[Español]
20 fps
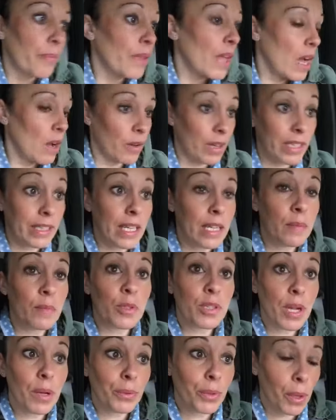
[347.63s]
Aunque
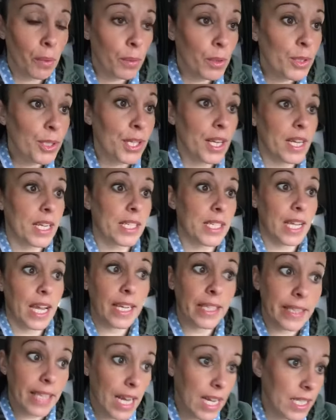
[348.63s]
tenemos autobuses y
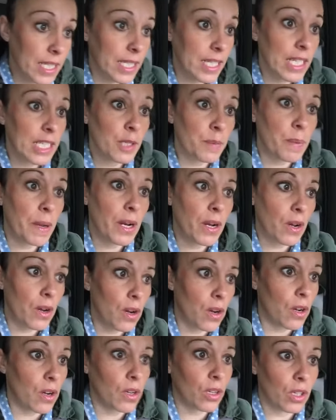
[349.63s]
hay taxis,
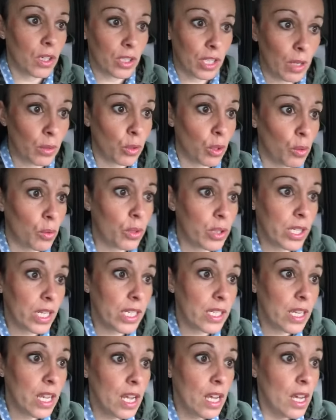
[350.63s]
pero los
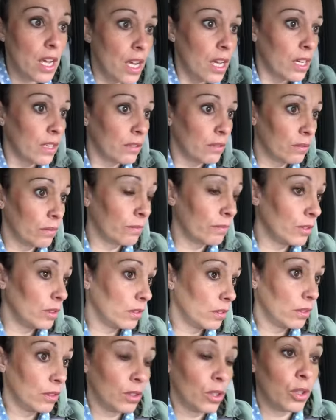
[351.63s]
autobuses
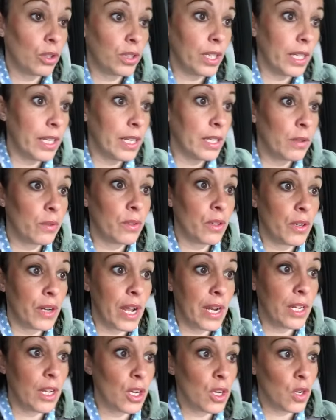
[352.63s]
no tienen un
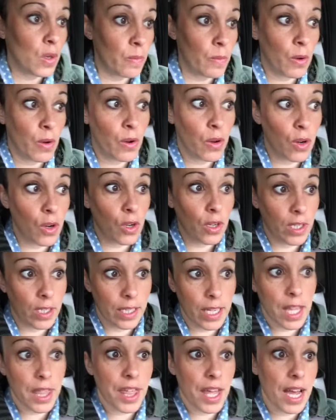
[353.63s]
horario como
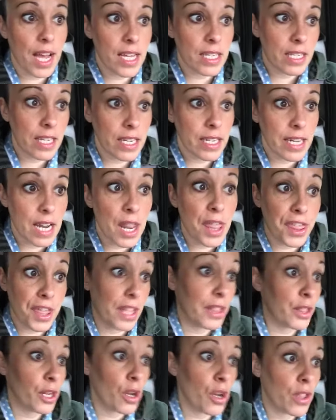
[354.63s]
quizás en el
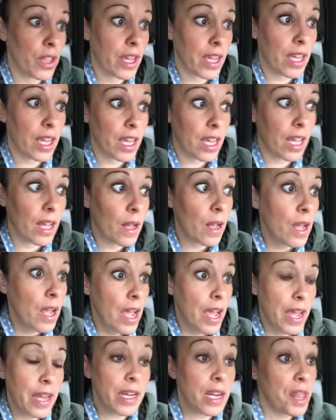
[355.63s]
centro de,
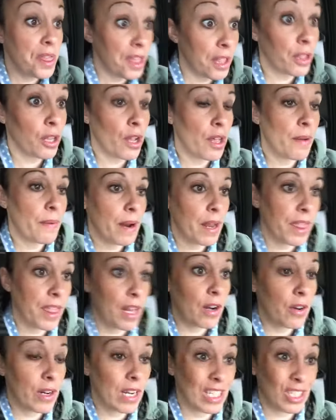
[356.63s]
en el centro de
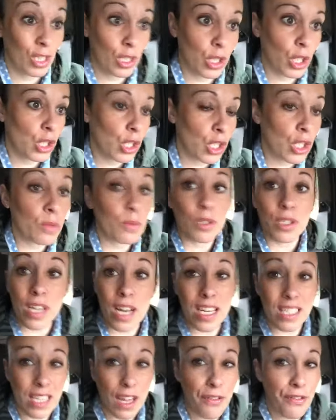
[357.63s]
Barcelona. Nosotros somos de
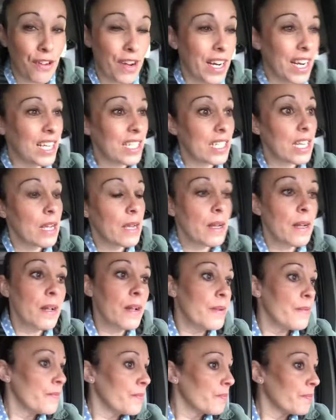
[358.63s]
las afueras
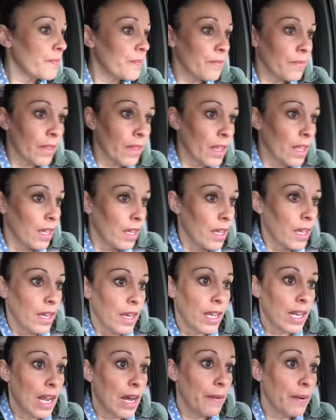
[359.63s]

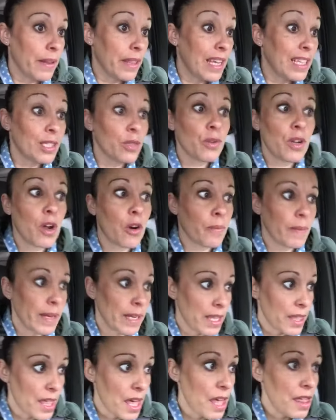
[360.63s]
y la verdad es una
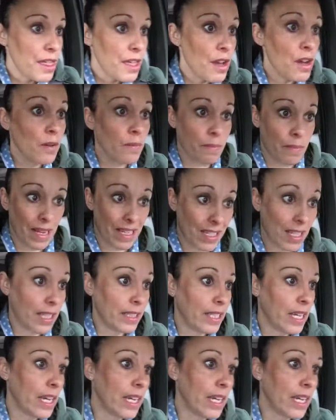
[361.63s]
urbanización bastante